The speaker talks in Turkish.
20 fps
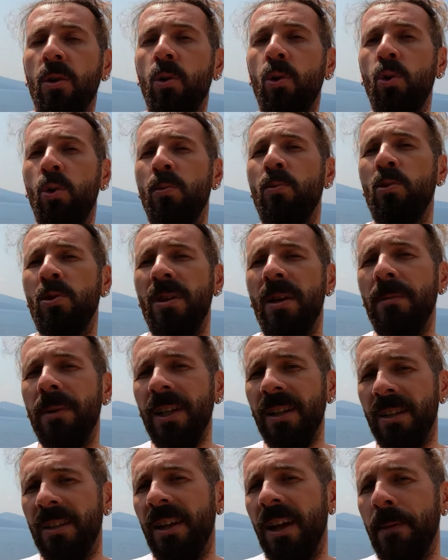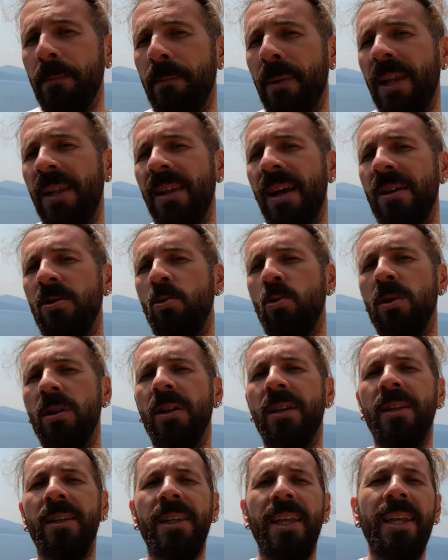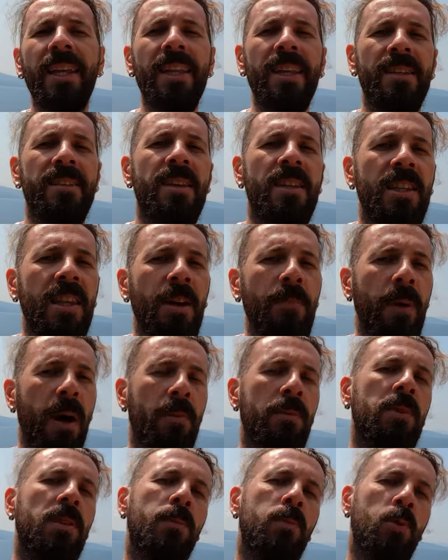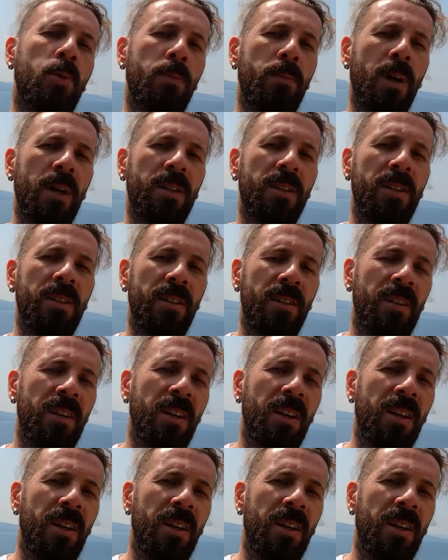Günümüzde balıklar bilinen suların neredeyse tamamında bulunmaktadır.